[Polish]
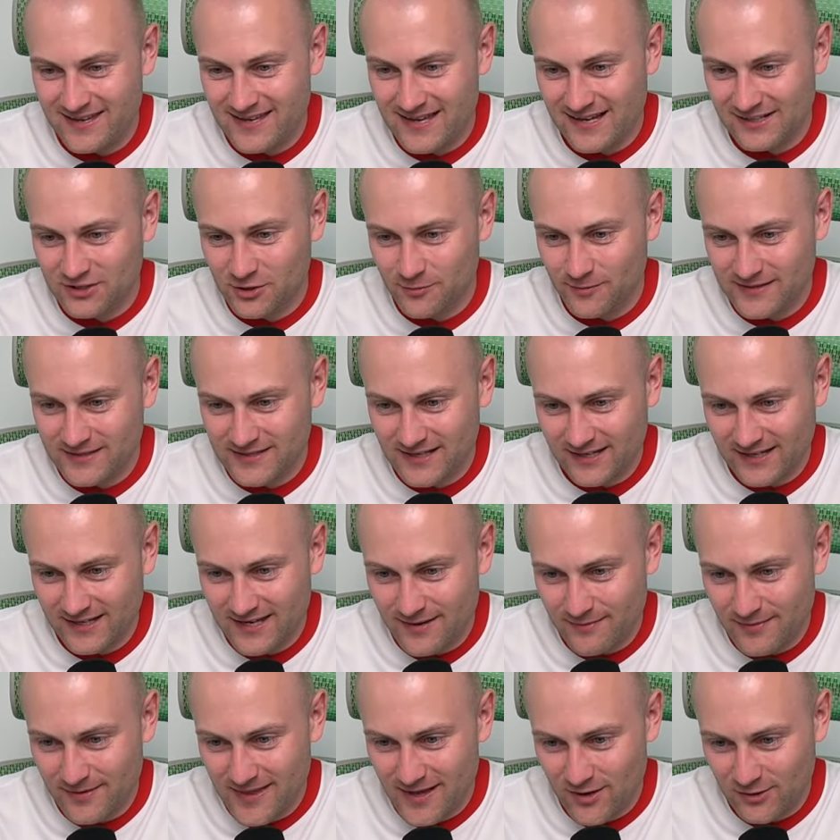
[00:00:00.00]
Jak sobie
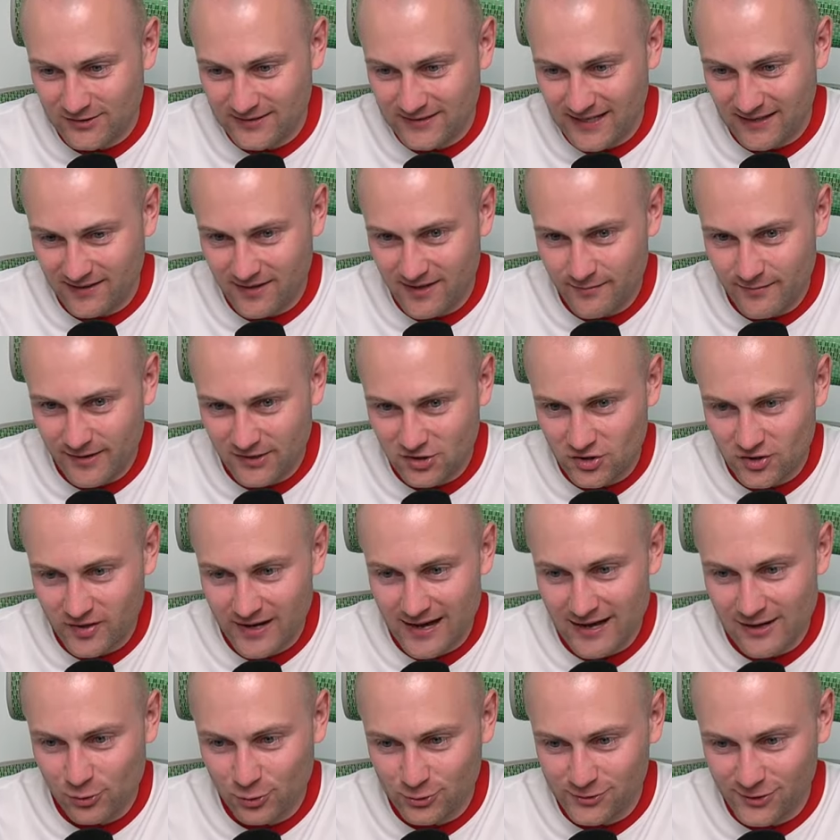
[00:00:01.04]
zerkniemy na ostatnie mecze
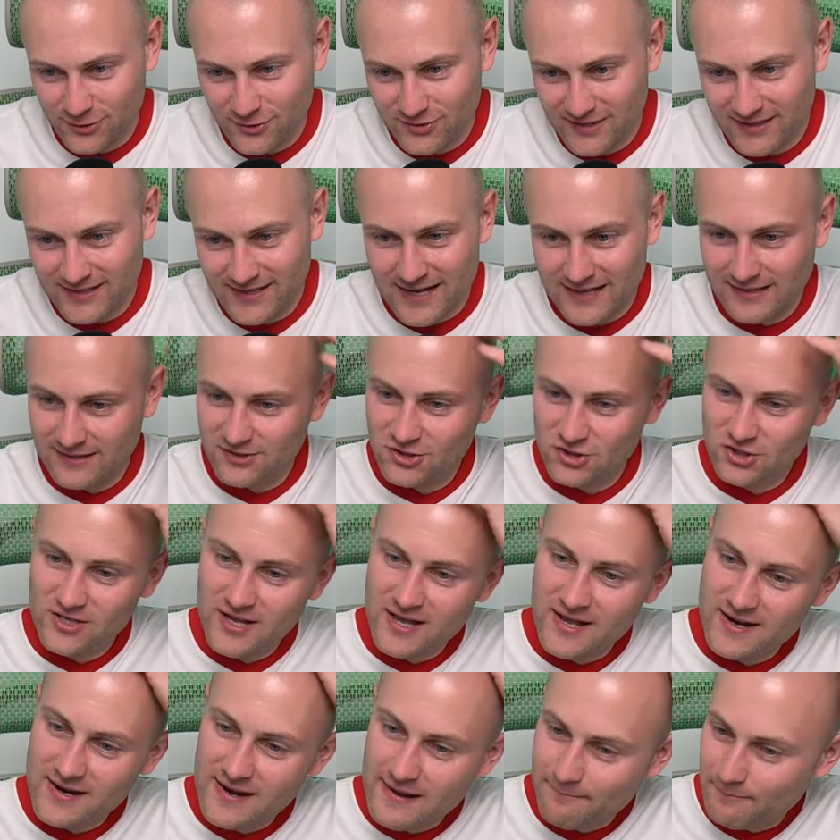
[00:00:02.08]
Realu Sociedad,
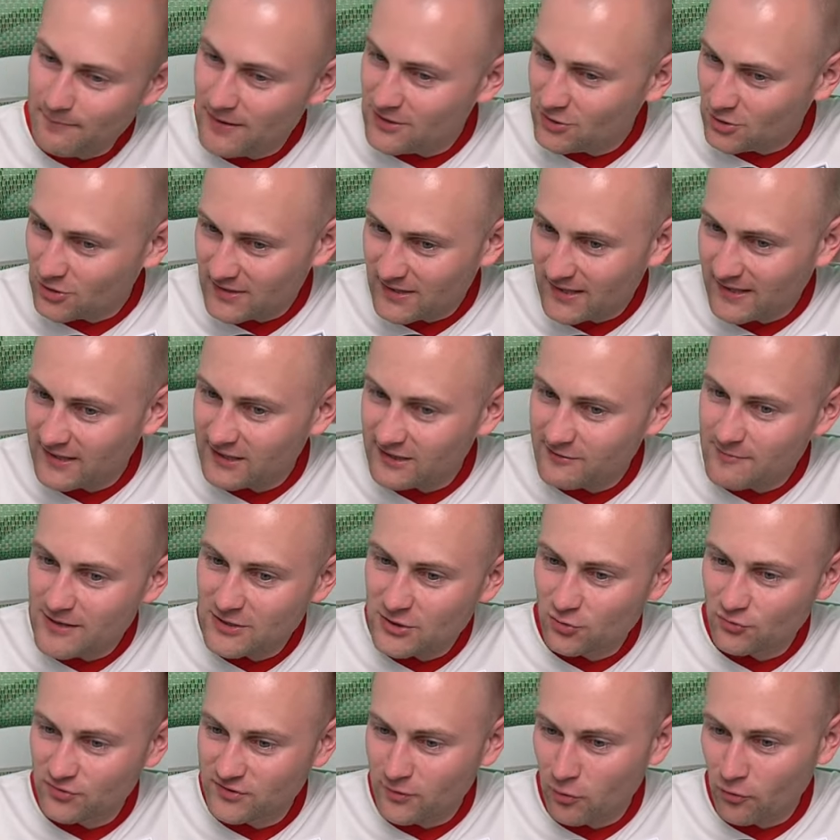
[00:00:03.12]
4 na 5 ostatnich
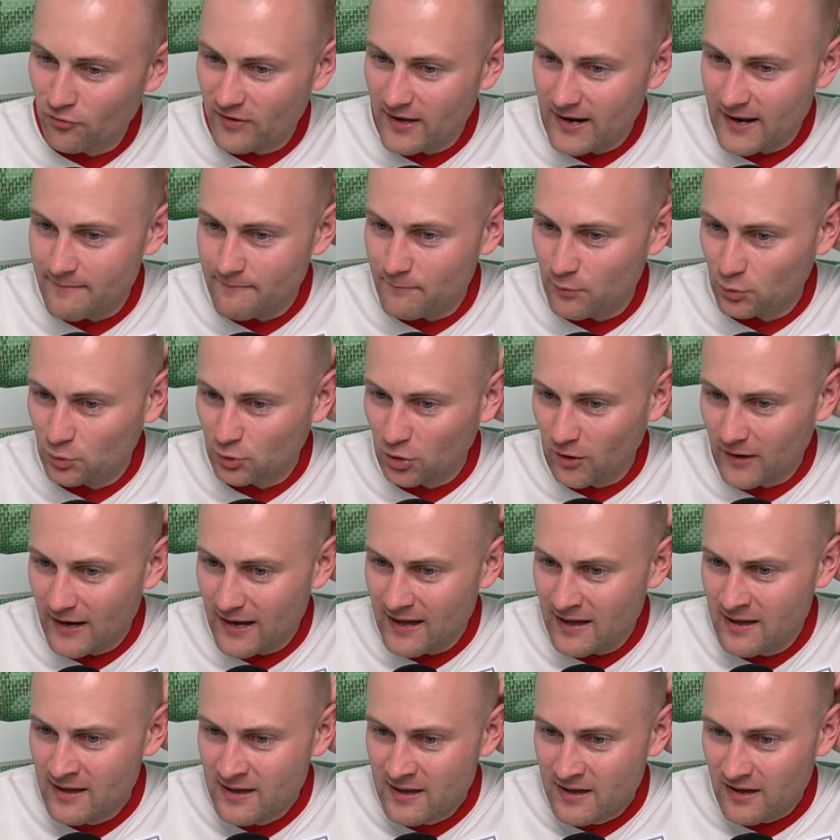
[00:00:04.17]
meczów z overem półtora,